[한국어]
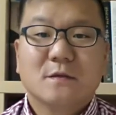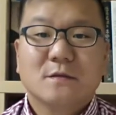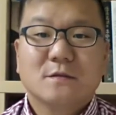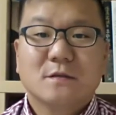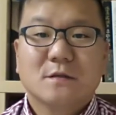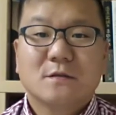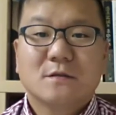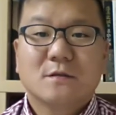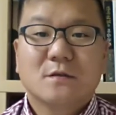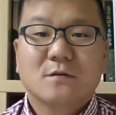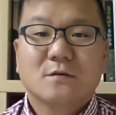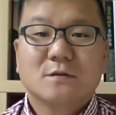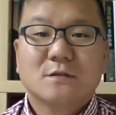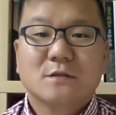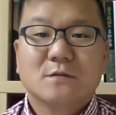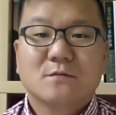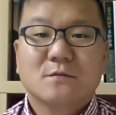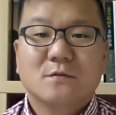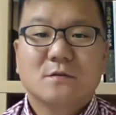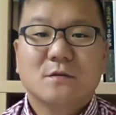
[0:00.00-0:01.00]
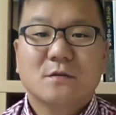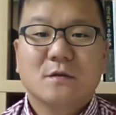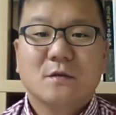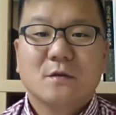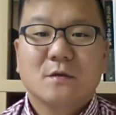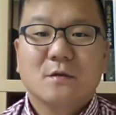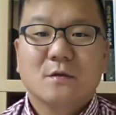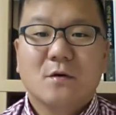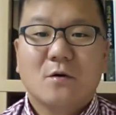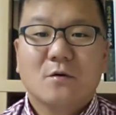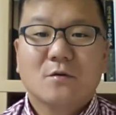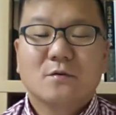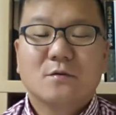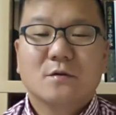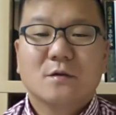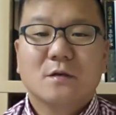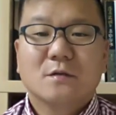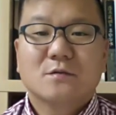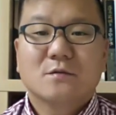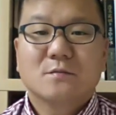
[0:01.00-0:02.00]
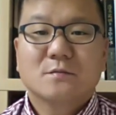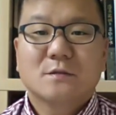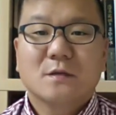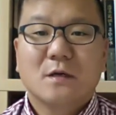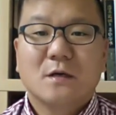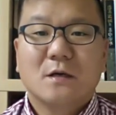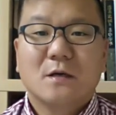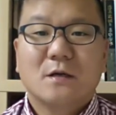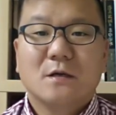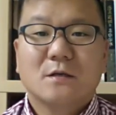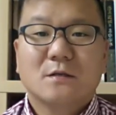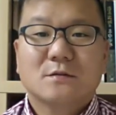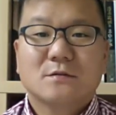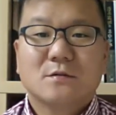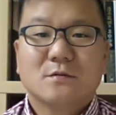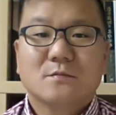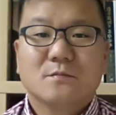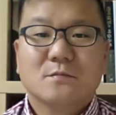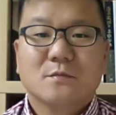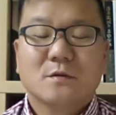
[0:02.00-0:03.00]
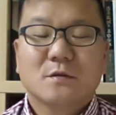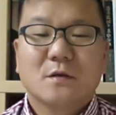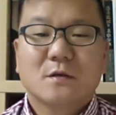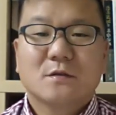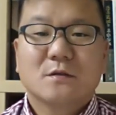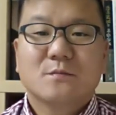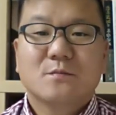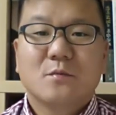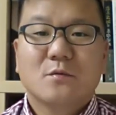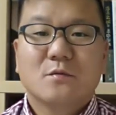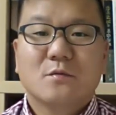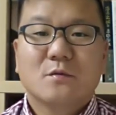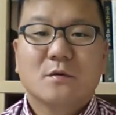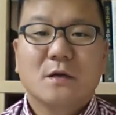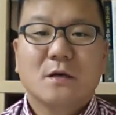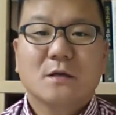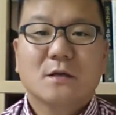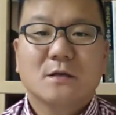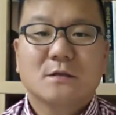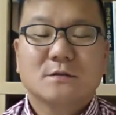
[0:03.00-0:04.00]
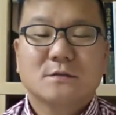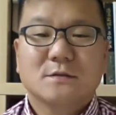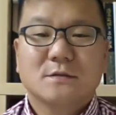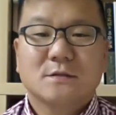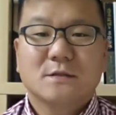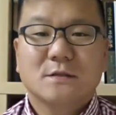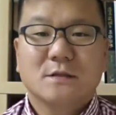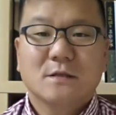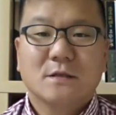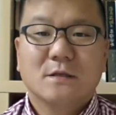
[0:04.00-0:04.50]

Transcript: 이제 그런 집을 어떻게 좀 잘 좀 이렇게 극복을 해야 되는지